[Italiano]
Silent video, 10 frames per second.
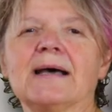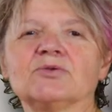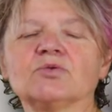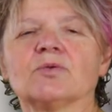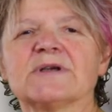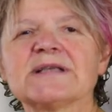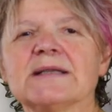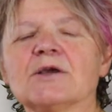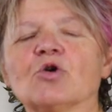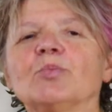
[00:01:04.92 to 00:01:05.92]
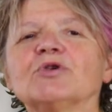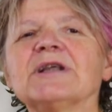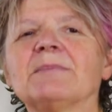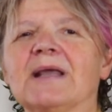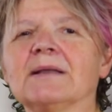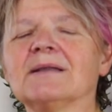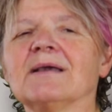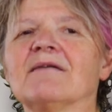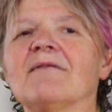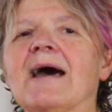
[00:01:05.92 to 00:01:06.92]
da tutta una serie di comportamenti
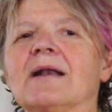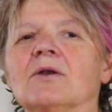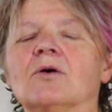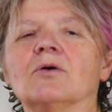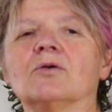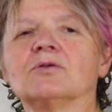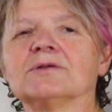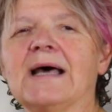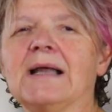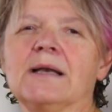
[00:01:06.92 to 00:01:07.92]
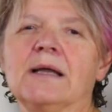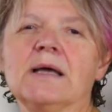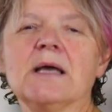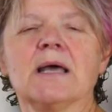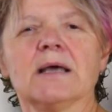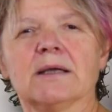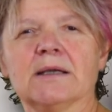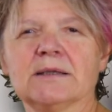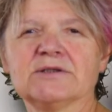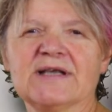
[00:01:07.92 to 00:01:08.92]
trattamenti che vanno dal
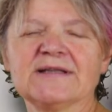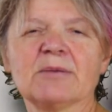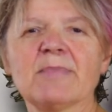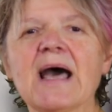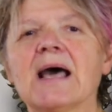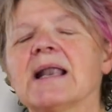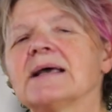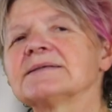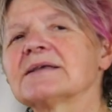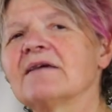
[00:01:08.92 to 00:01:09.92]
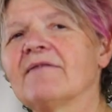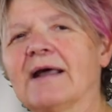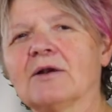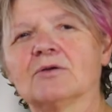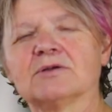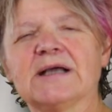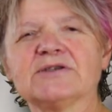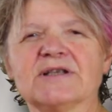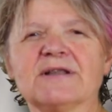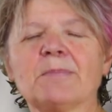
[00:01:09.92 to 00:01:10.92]
eh, gender balance, che vanno
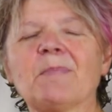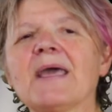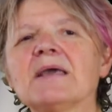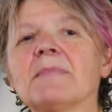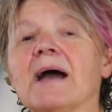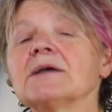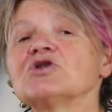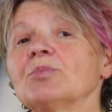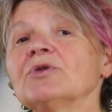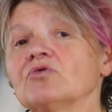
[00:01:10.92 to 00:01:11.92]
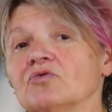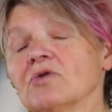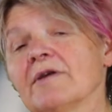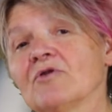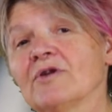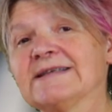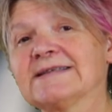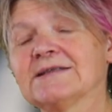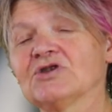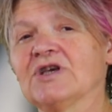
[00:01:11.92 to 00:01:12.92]
dal gender pay, ma anche e soprattutto dalla
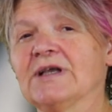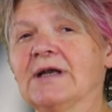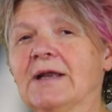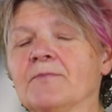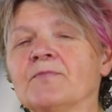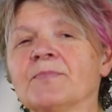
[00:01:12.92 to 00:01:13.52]
violenza di genere.